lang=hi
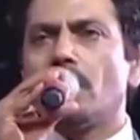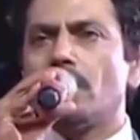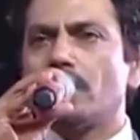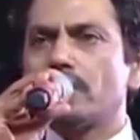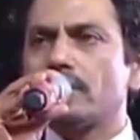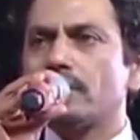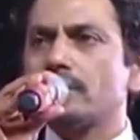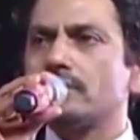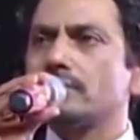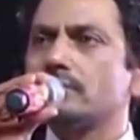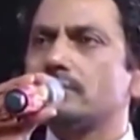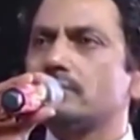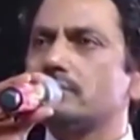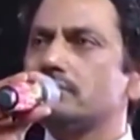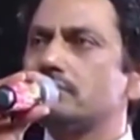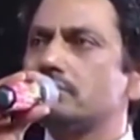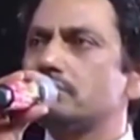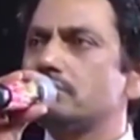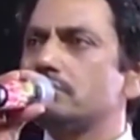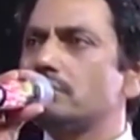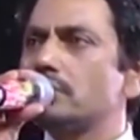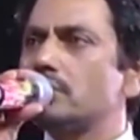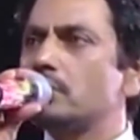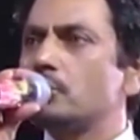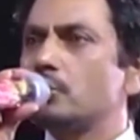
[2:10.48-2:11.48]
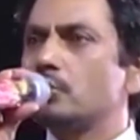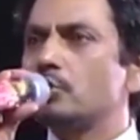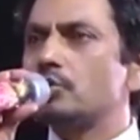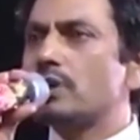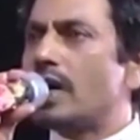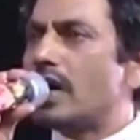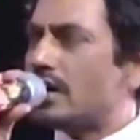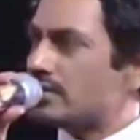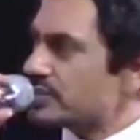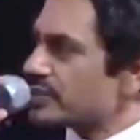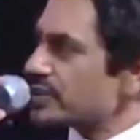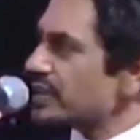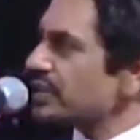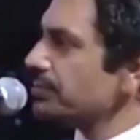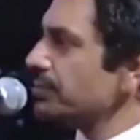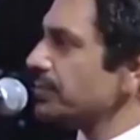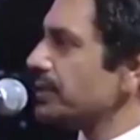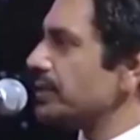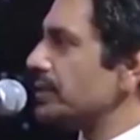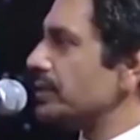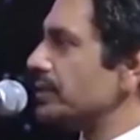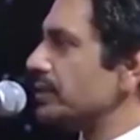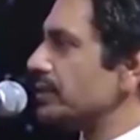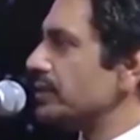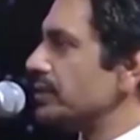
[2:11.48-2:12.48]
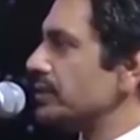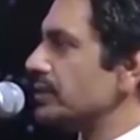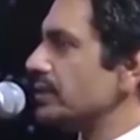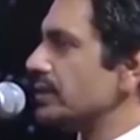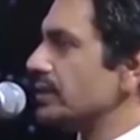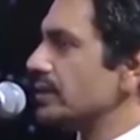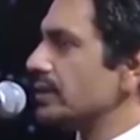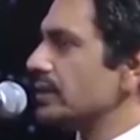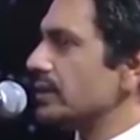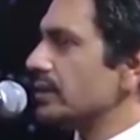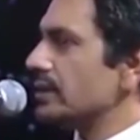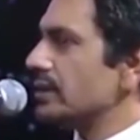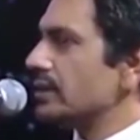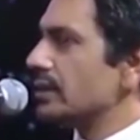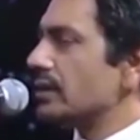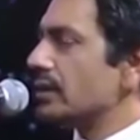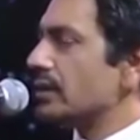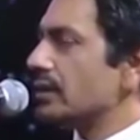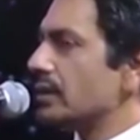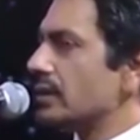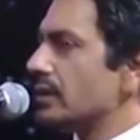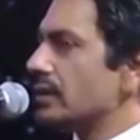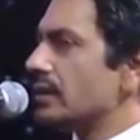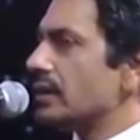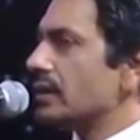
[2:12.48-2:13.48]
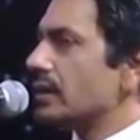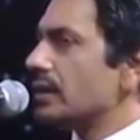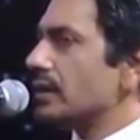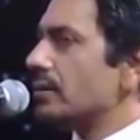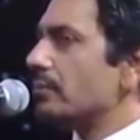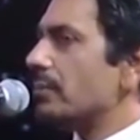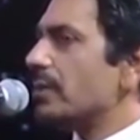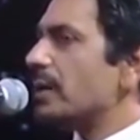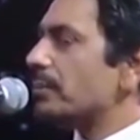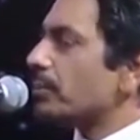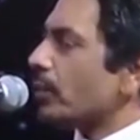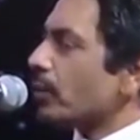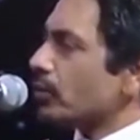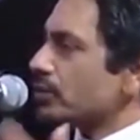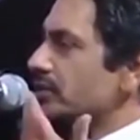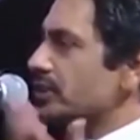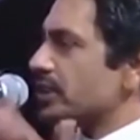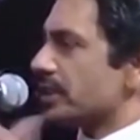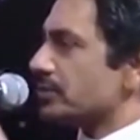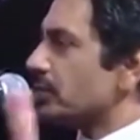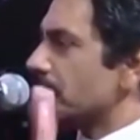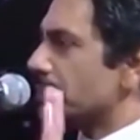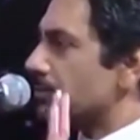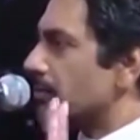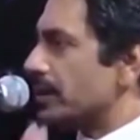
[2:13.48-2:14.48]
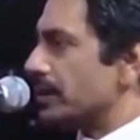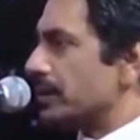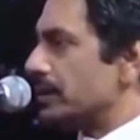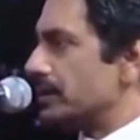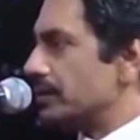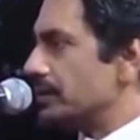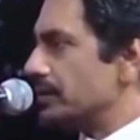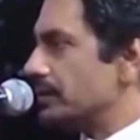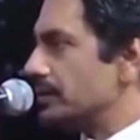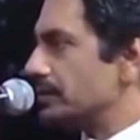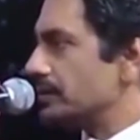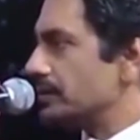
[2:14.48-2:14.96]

और 2000 में मैं पहुंच गया मुंबई